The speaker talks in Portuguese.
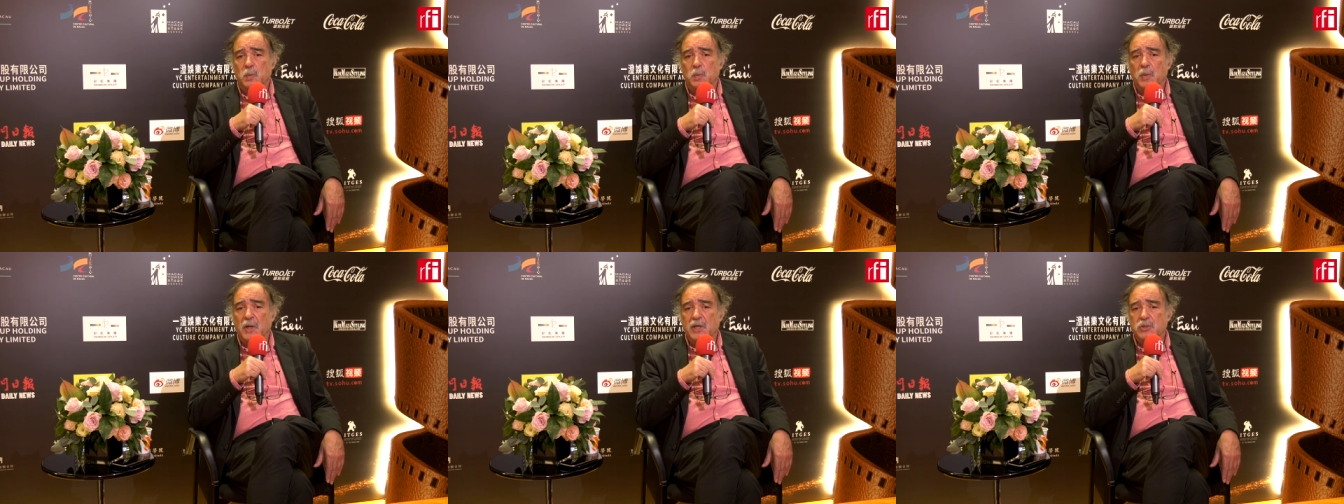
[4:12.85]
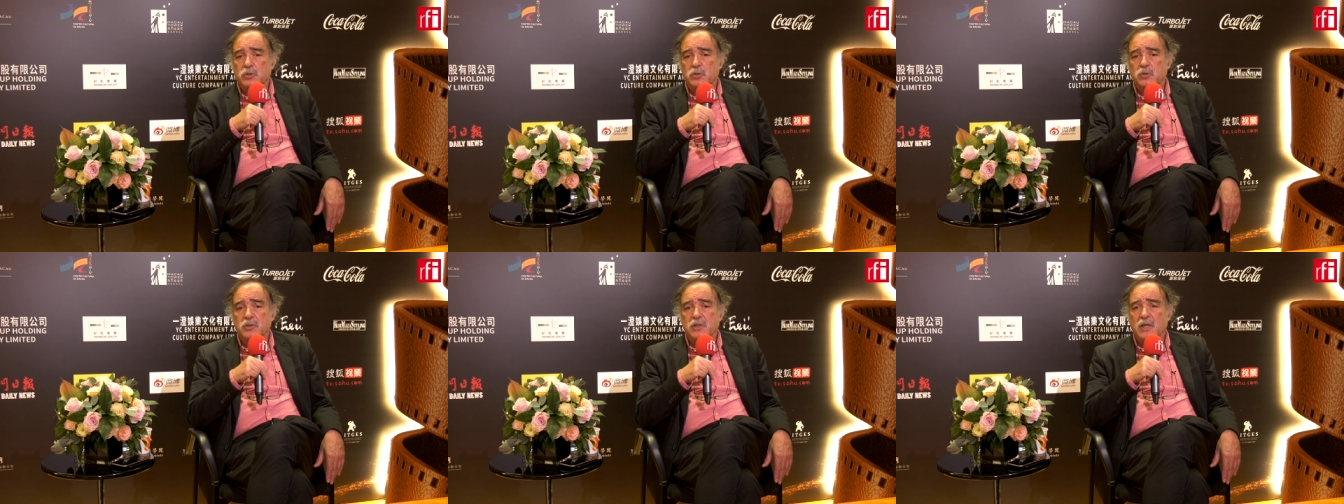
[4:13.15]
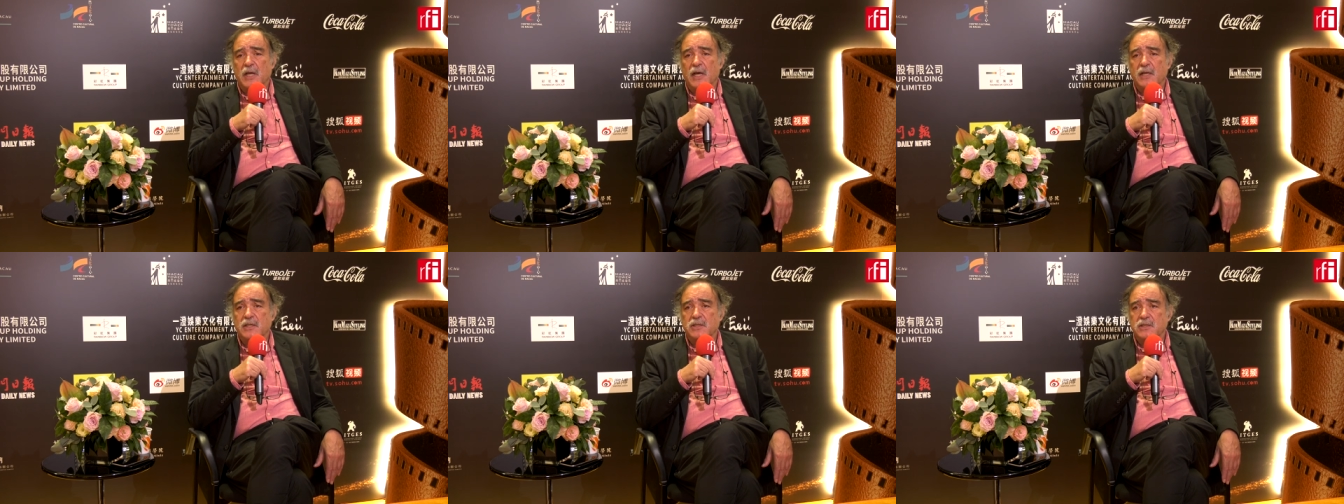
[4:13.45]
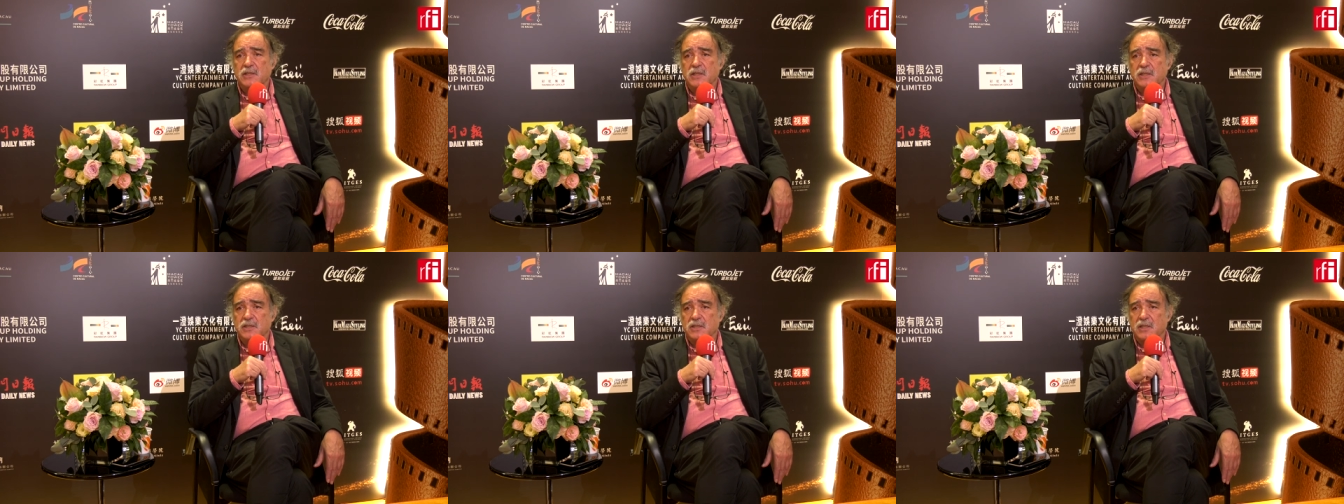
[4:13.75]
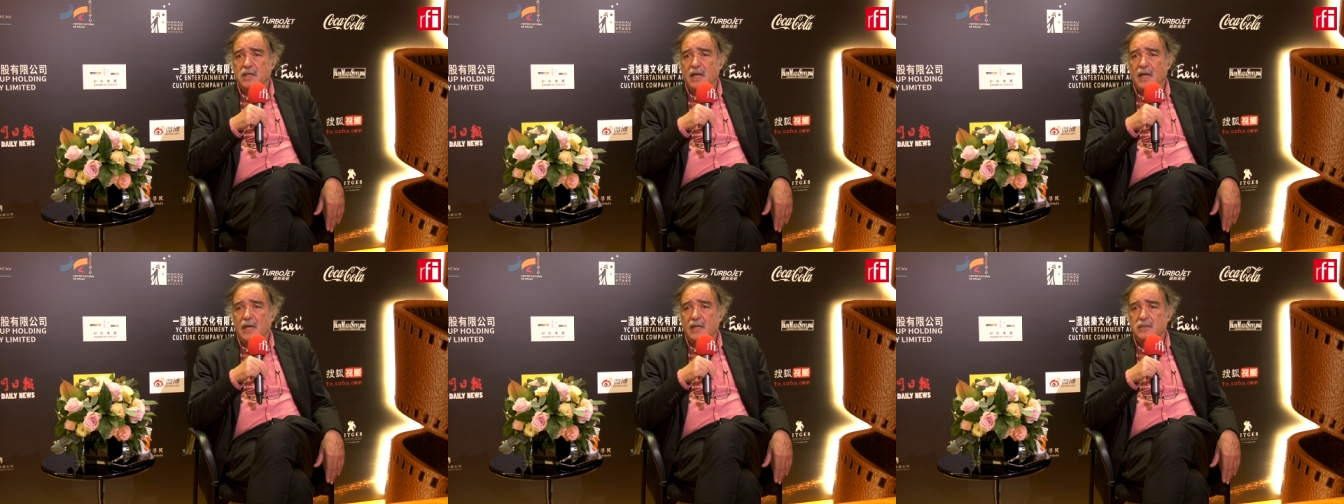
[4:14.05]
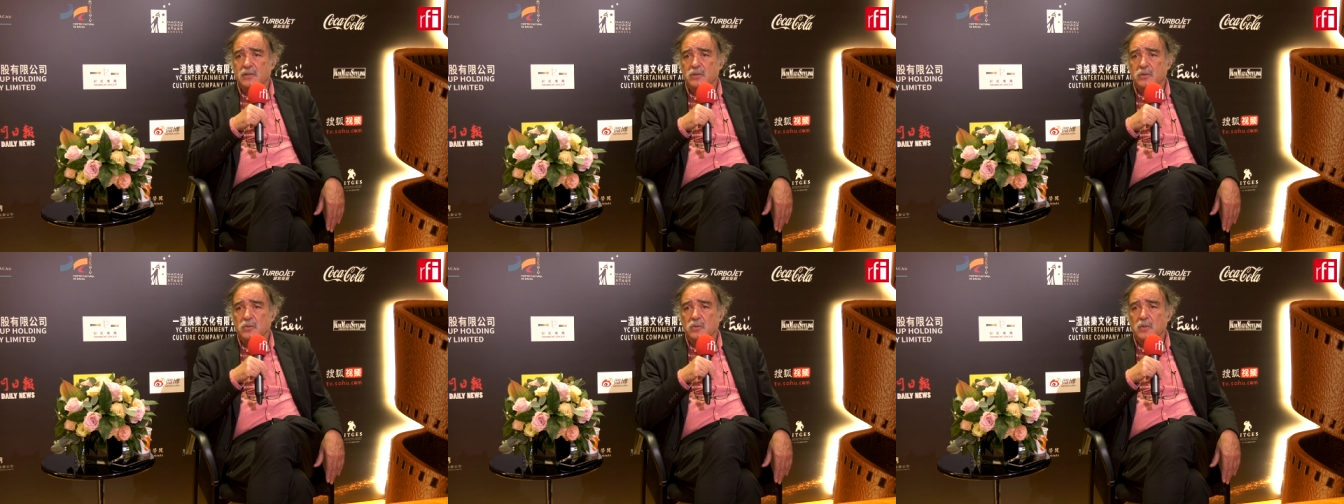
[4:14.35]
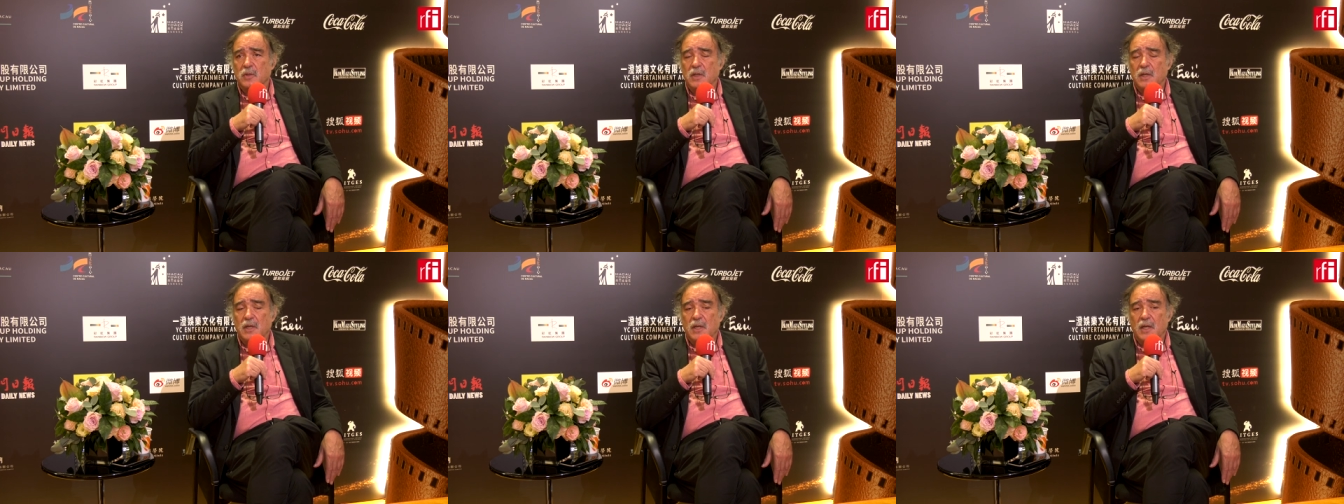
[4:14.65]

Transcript: meios sociais, neste caso,